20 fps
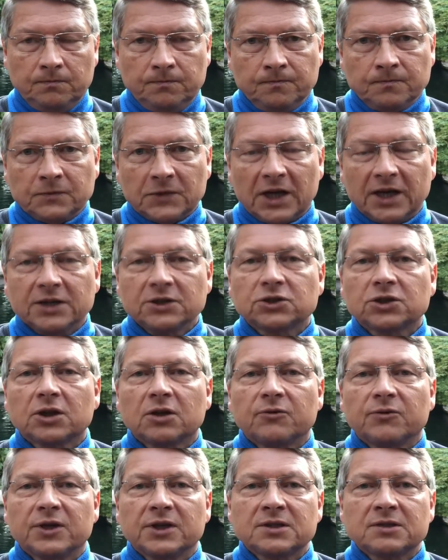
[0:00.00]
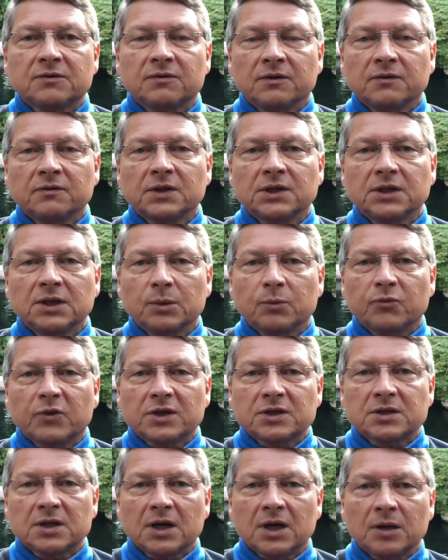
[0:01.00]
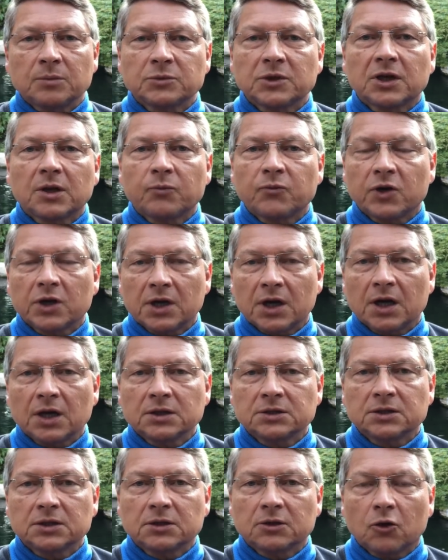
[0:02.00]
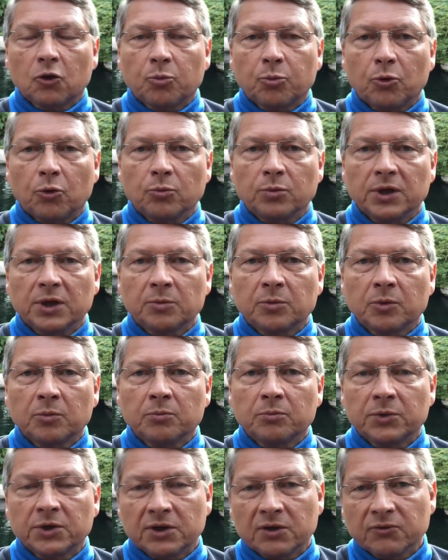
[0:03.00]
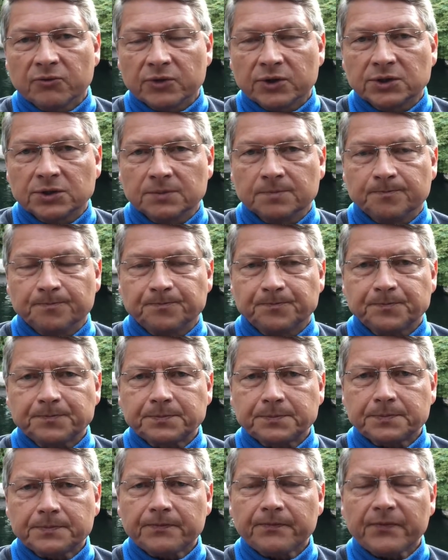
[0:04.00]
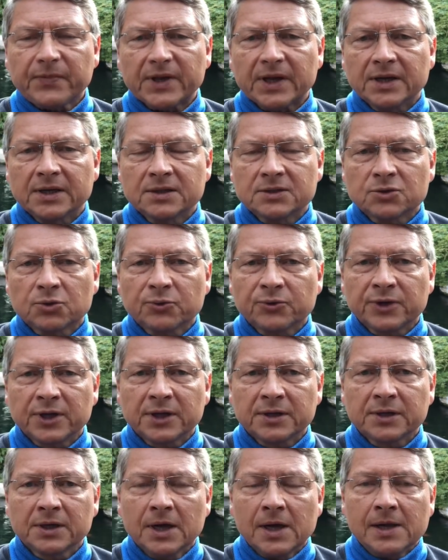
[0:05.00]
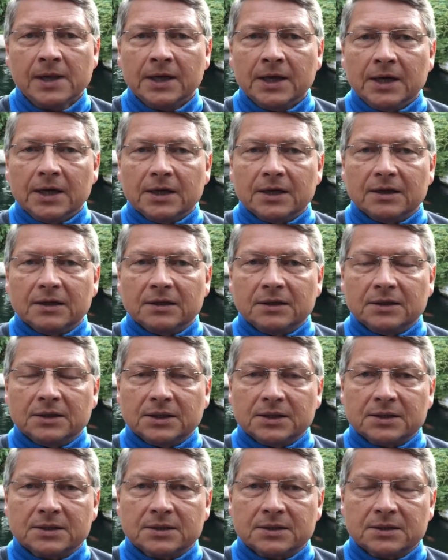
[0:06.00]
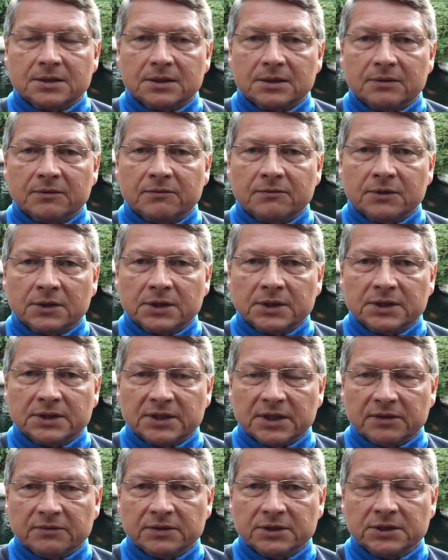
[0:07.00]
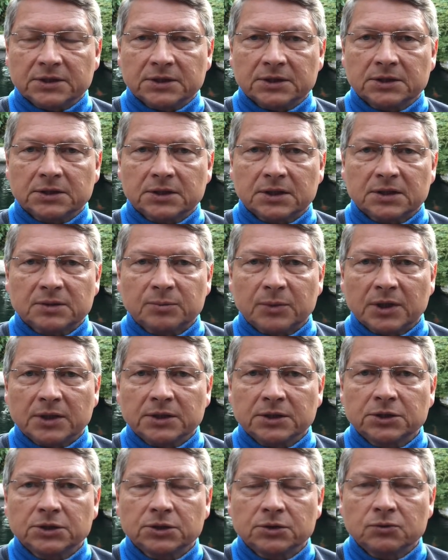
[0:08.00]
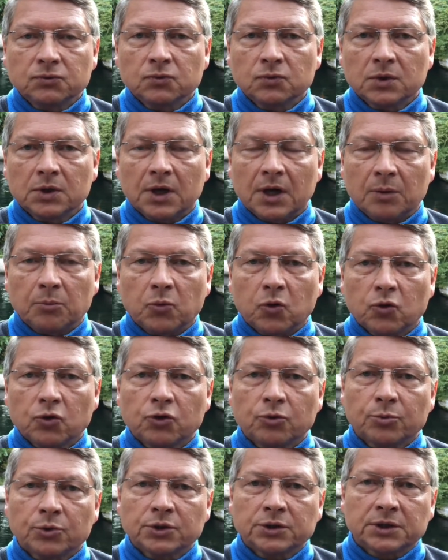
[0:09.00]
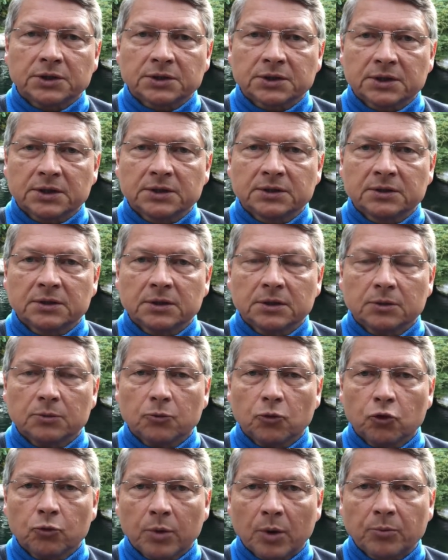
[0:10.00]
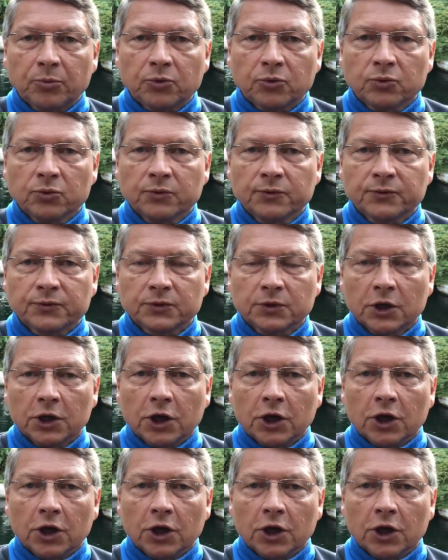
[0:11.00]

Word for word: eins steht fest, wenn wir die im Wasser haben, dann haben wir garantiert auch Probleme mit den Fischen. Insofern äh, ist es wirklich sehr wichtig, dass man nicht nur Ammonium und Nitrit überprüft